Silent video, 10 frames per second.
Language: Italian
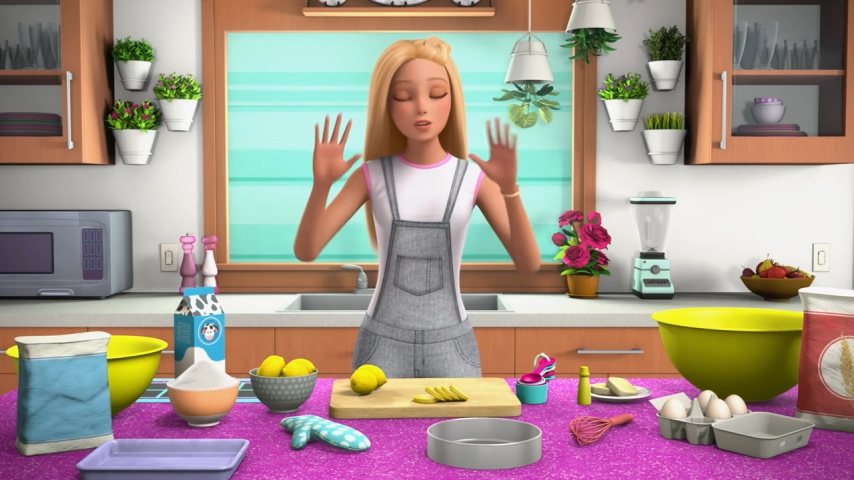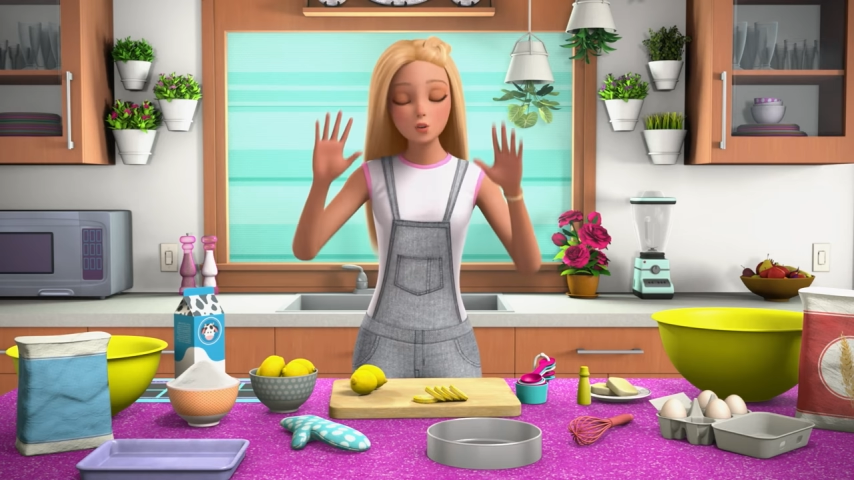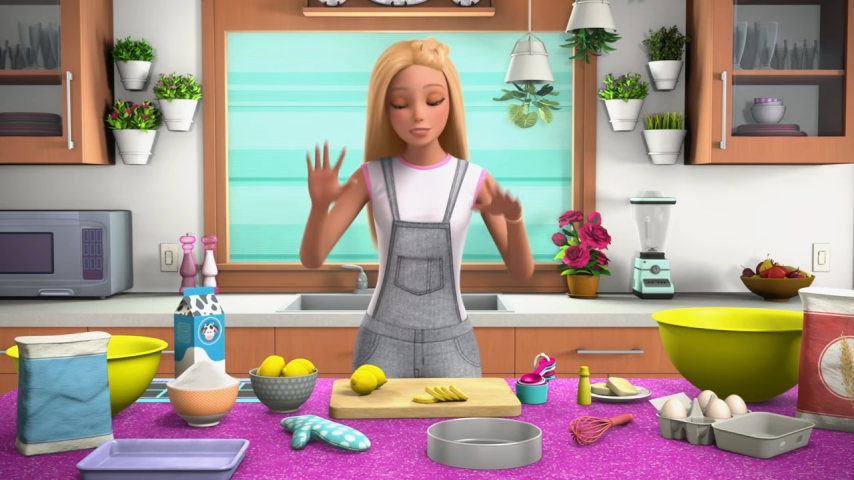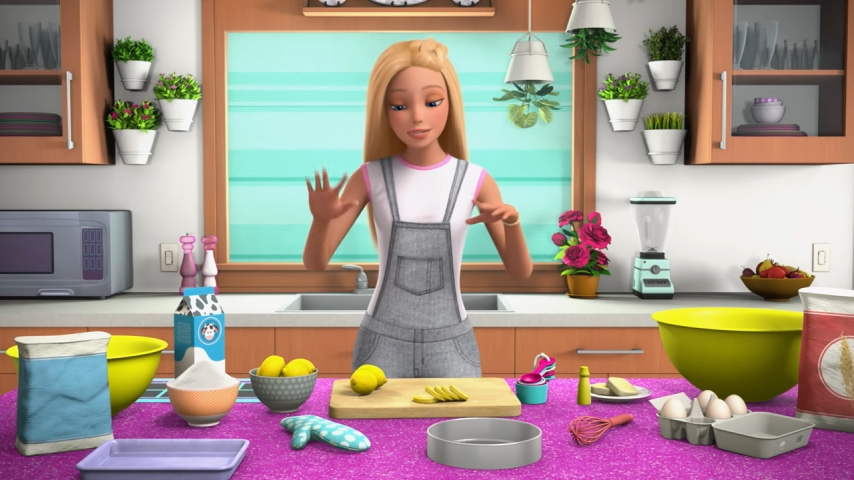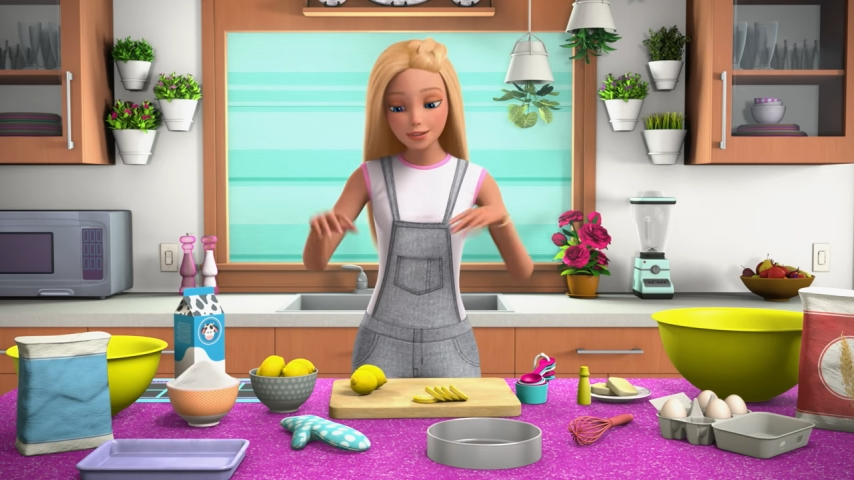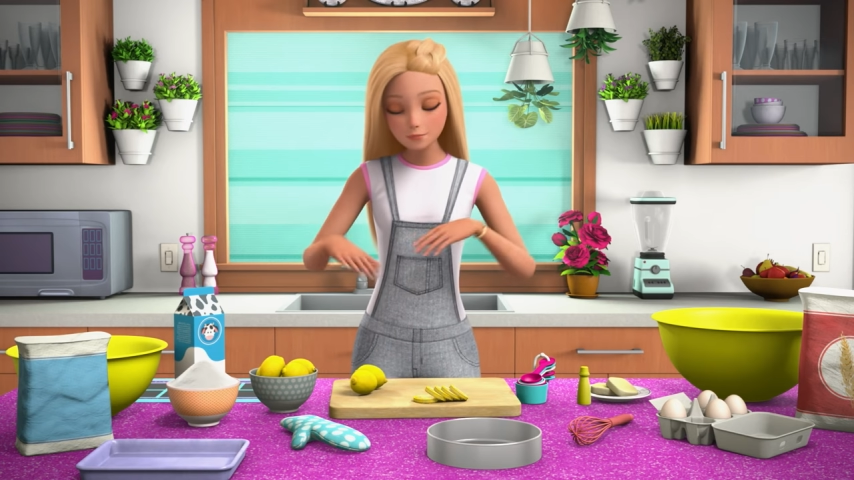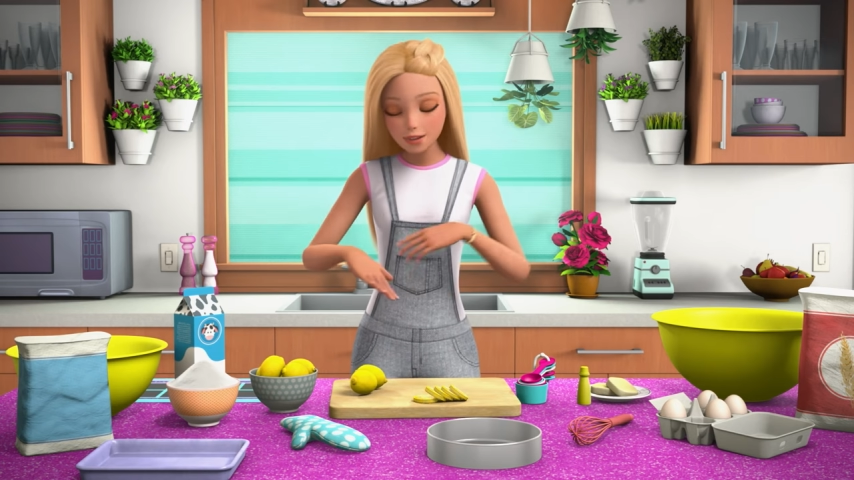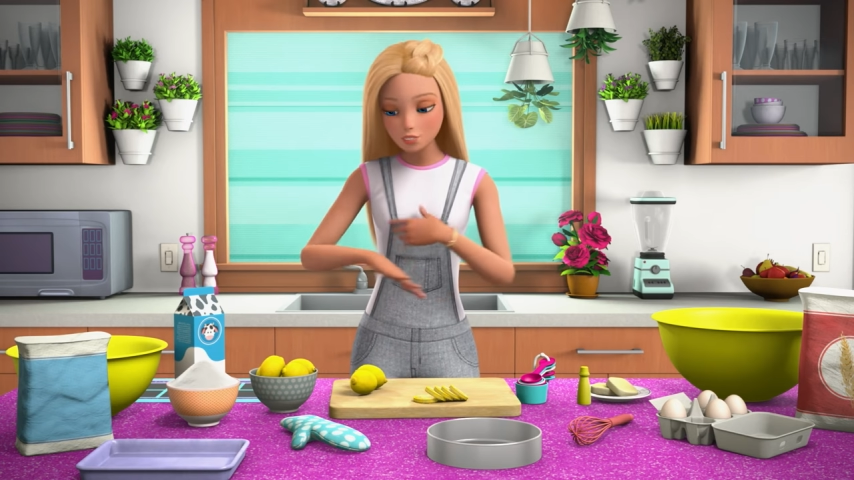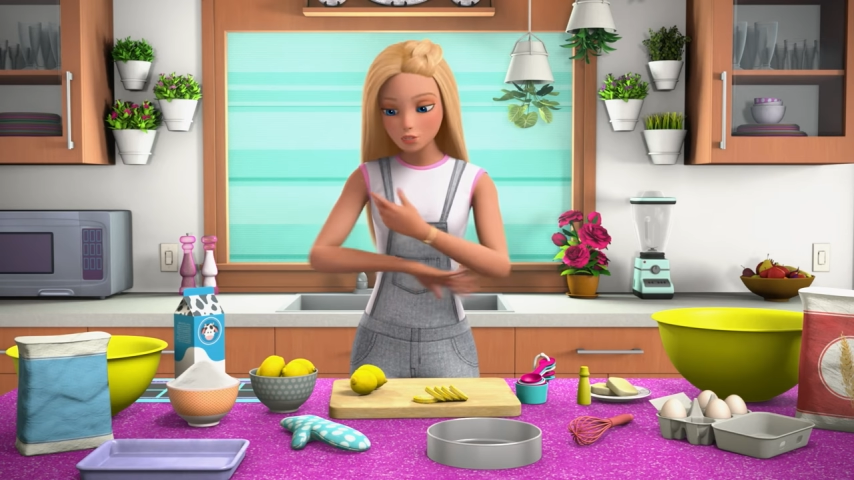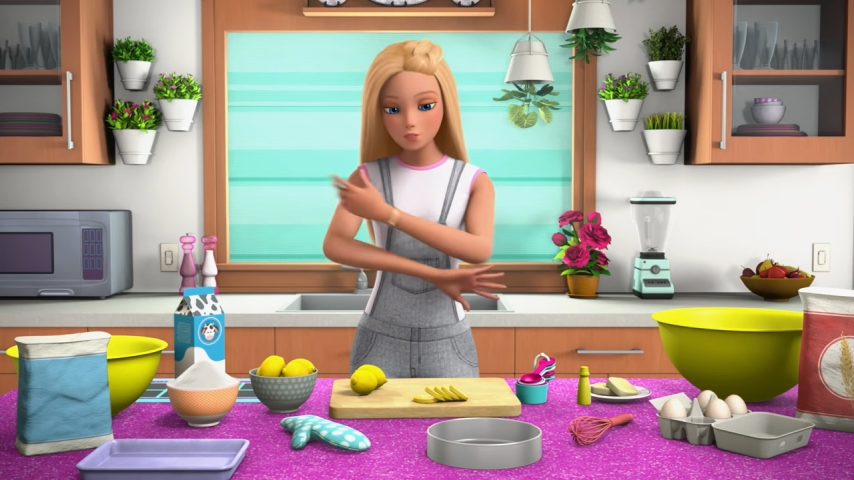
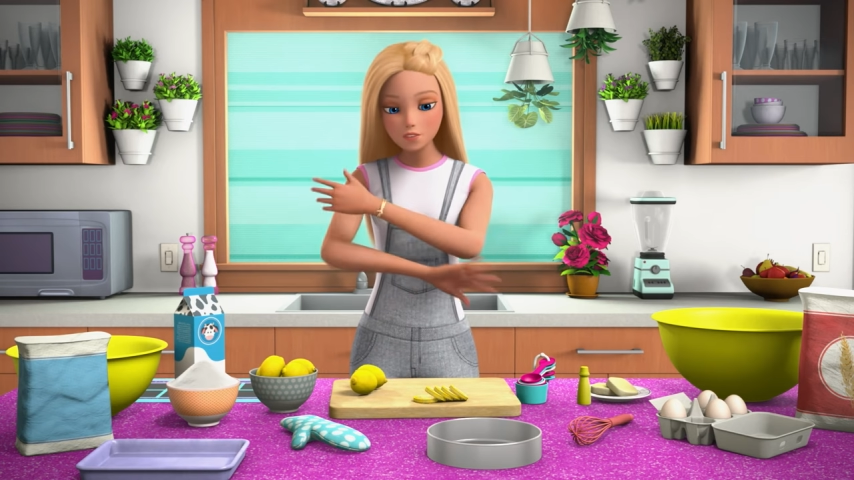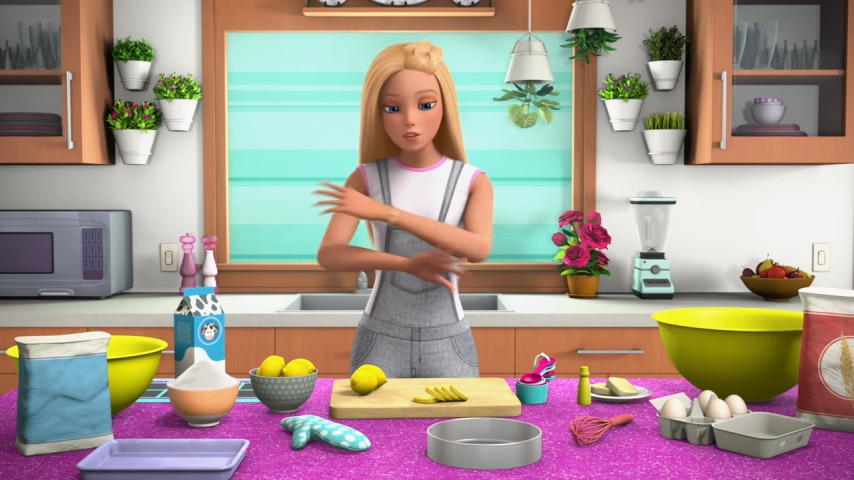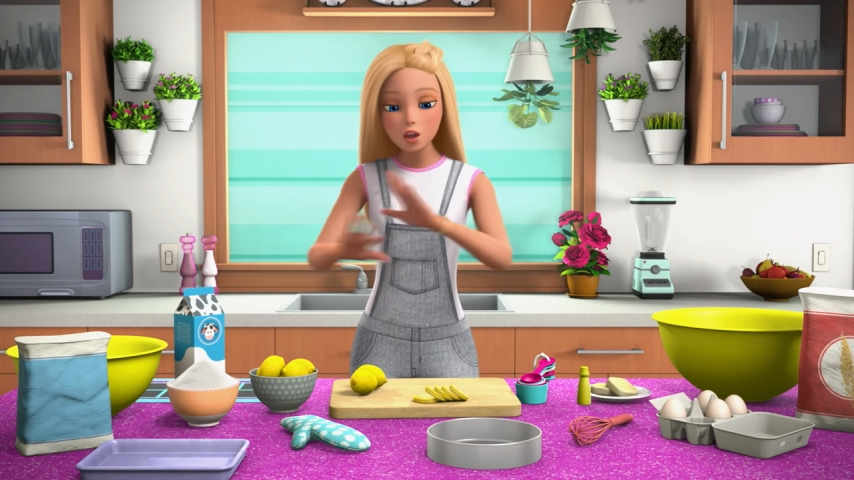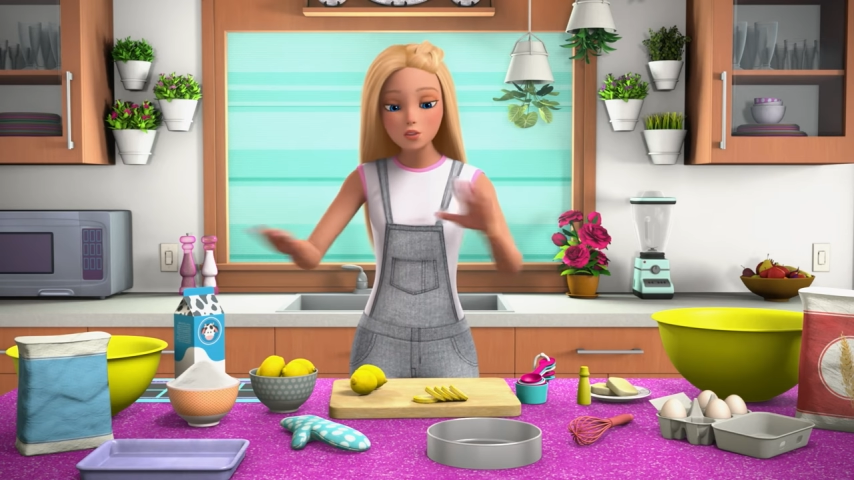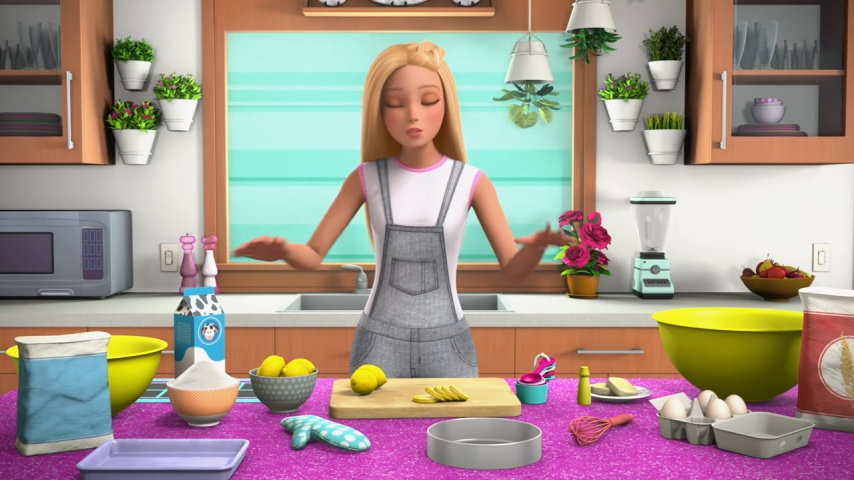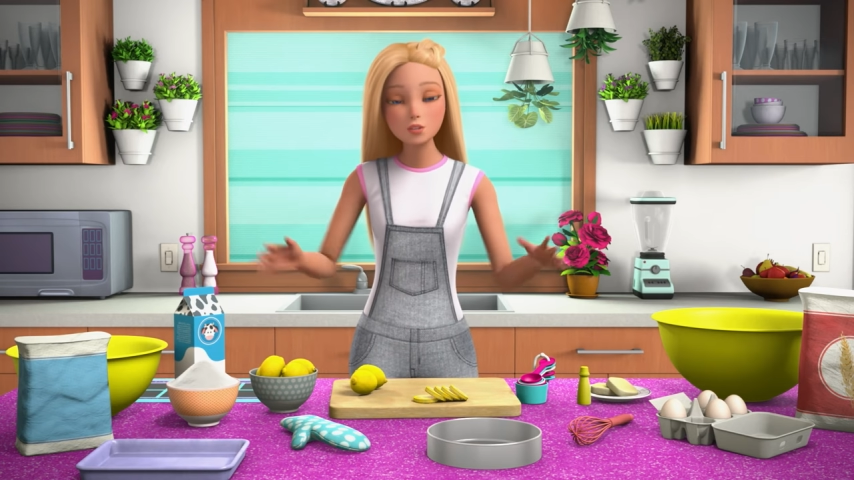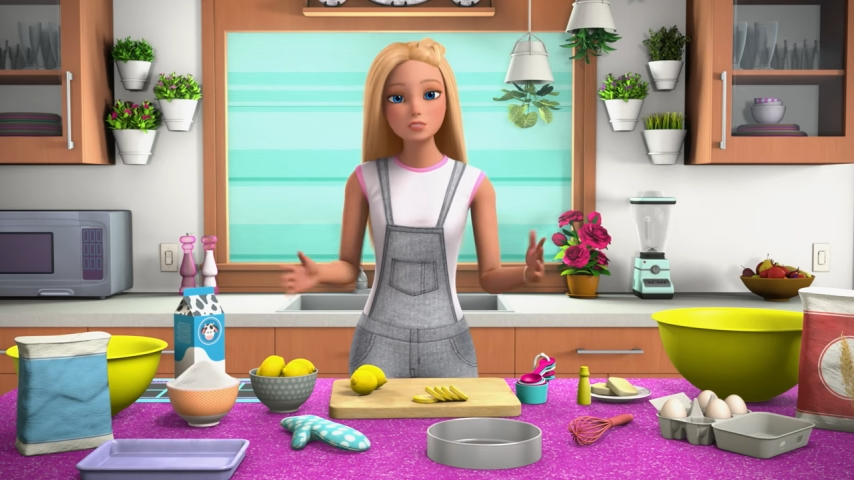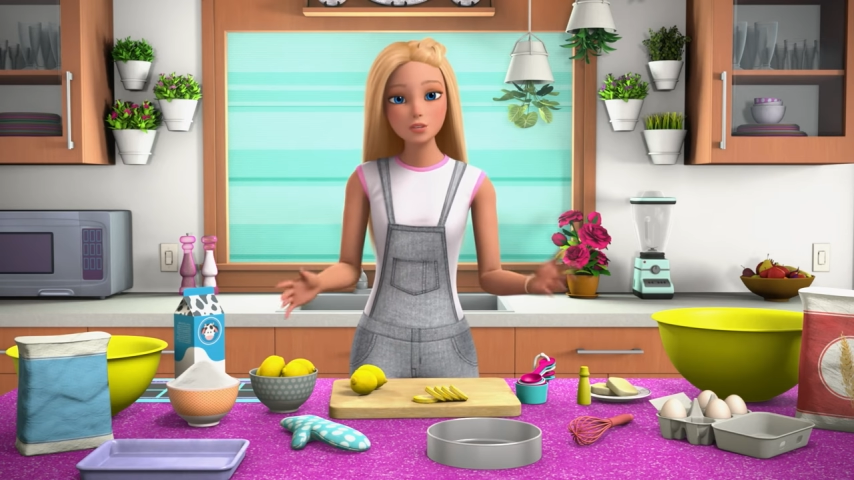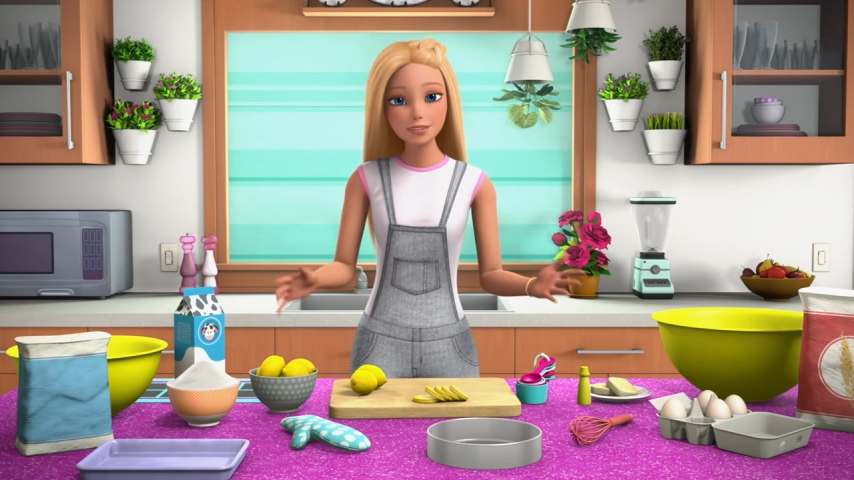Assicuratevi sempre di avere tutti